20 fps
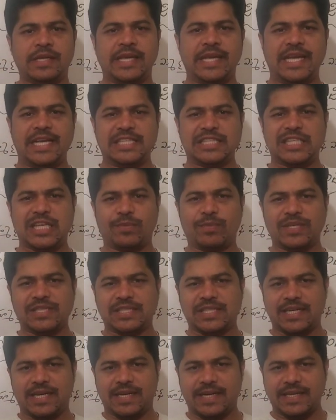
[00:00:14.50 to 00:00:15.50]
ఈ
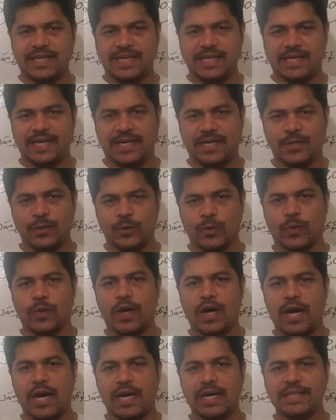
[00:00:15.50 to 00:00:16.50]
సంవత్సరానికి గాను
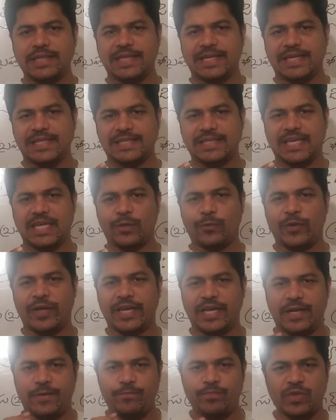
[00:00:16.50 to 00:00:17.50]
ఆర్థిక సర్వే
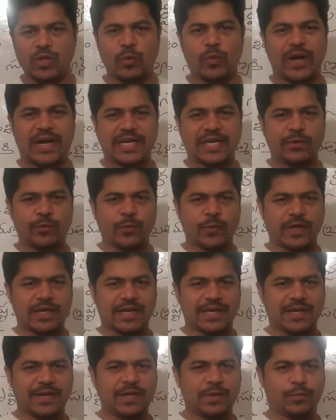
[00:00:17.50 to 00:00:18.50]
వాటి
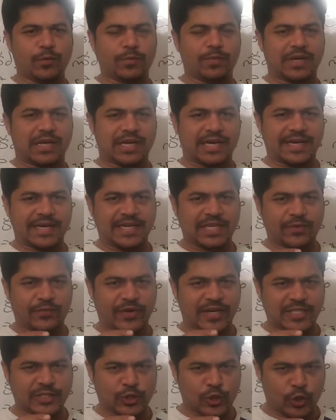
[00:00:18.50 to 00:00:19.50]
వివరాలను ఇప్పుడు మనం కరెంట్
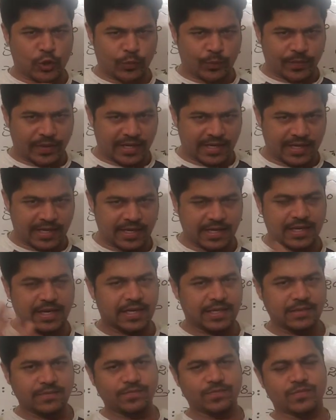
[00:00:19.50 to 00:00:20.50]
అఫైర్స్లో
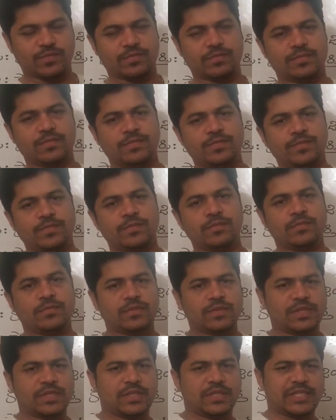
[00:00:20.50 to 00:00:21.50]
భాగంగా
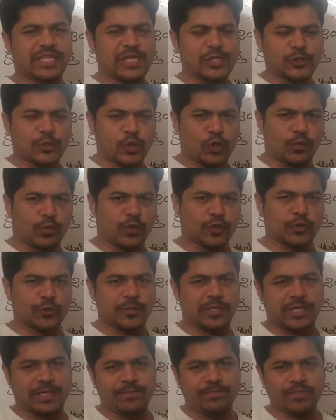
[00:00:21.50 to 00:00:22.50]

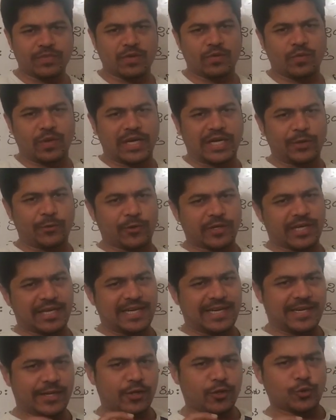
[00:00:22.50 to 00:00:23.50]
తెలుసుకోబోతున్నాం వాటి
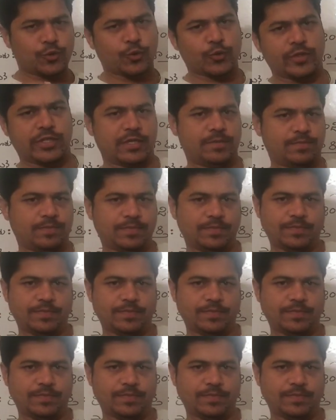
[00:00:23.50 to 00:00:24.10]
వివరాలు ఏంటియో చూద్దాం